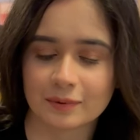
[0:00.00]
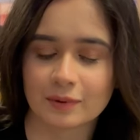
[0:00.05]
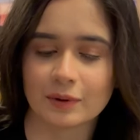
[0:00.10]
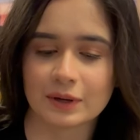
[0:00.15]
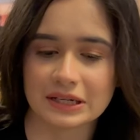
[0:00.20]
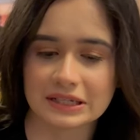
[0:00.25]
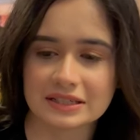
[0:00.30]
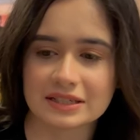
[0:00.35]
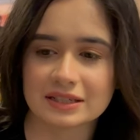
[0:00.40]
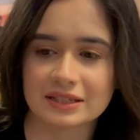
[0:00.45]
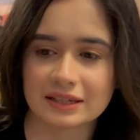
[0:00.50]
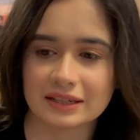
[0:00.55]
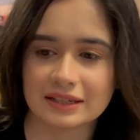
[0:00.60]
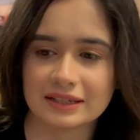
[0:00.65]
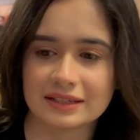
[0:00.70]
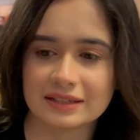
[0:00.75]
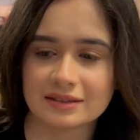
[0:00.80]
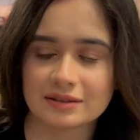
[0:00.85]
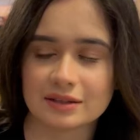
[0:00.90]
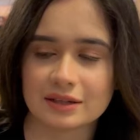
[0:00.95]

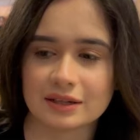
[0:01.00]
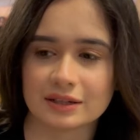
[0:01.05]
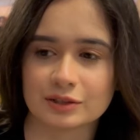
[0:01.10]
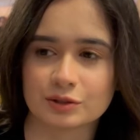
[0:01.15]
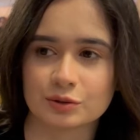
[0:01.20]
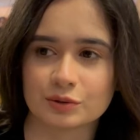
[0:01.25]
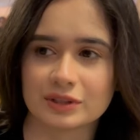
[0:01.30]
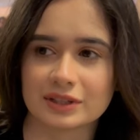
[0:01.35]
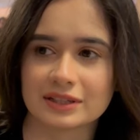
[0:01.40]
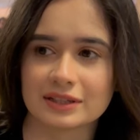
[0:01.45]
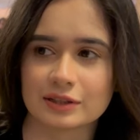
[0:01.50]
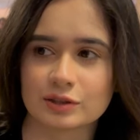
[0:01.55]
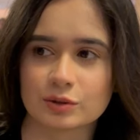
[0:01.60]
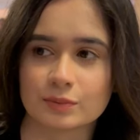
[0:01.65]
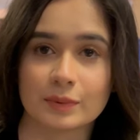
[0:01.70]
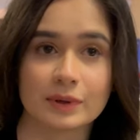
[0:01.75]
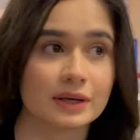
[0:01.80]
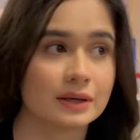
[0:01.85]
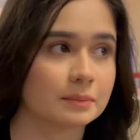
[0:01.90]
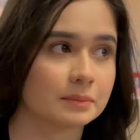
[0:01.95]
অরিজিনালি শুটিংটার
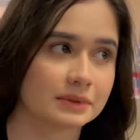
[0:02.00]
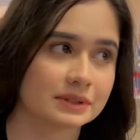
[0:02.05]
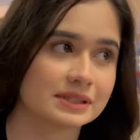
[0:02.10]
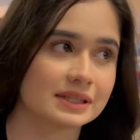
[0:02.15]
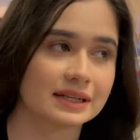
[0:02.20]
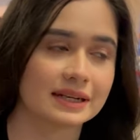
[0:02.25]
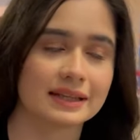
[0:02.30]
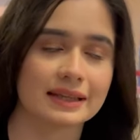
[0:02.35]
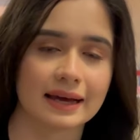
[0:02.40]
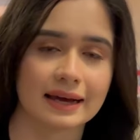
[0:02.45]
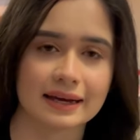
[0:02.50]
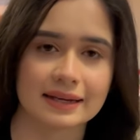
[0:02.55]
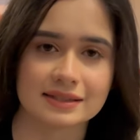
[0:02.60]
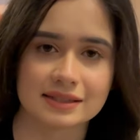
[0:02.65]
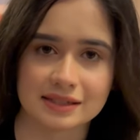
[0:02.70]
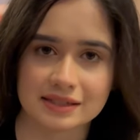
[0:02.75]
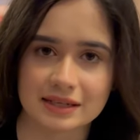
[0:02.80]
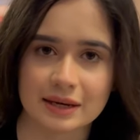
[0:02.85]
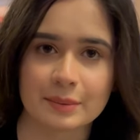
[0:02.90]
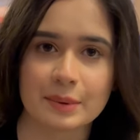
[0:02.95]
সময় সিনে দেখা
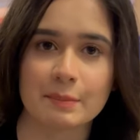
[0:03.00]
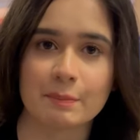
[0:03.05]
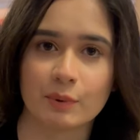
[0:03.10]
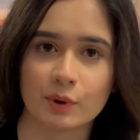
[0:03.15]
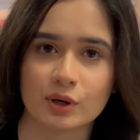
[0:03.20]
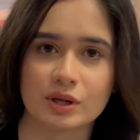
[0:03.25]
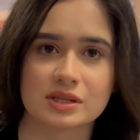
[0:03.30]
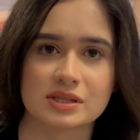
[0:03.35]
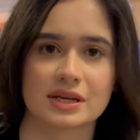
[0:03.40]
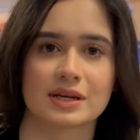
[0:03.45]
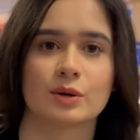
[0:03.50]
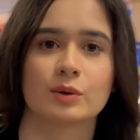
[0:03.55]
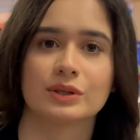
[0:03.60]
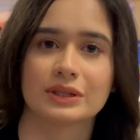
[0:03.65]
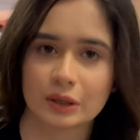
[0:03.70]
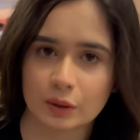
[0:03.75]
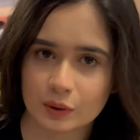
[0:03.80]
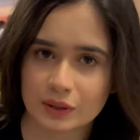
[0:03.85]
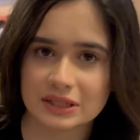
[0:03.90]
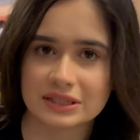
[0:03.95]
যায় যে আমি পরে চাই
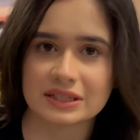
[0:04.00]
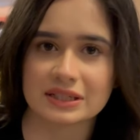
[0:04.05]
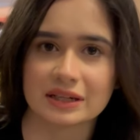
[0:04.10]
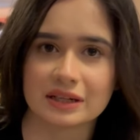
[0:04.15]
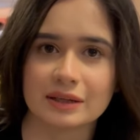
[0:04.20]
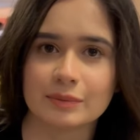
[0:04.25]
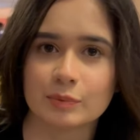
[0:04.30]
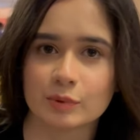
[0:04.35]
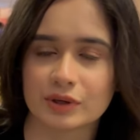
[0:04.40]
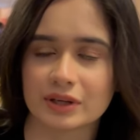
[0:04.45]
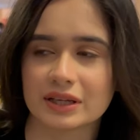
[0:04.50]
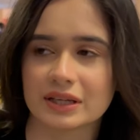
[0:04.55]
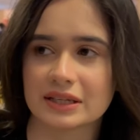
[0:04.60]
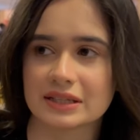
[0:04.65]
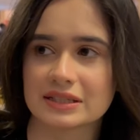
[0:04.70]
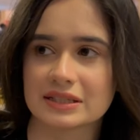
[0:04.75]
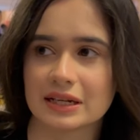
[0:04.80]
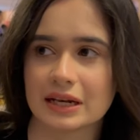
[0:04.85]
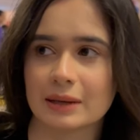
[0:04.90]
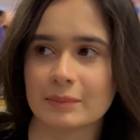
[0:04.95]
ওটা অরিজিনালি পরে
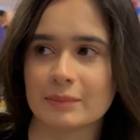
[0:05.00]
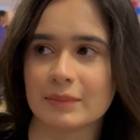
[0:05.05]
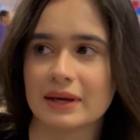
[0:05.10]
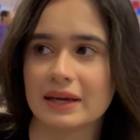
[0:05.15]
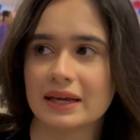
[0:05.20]
গিয়েছিলাম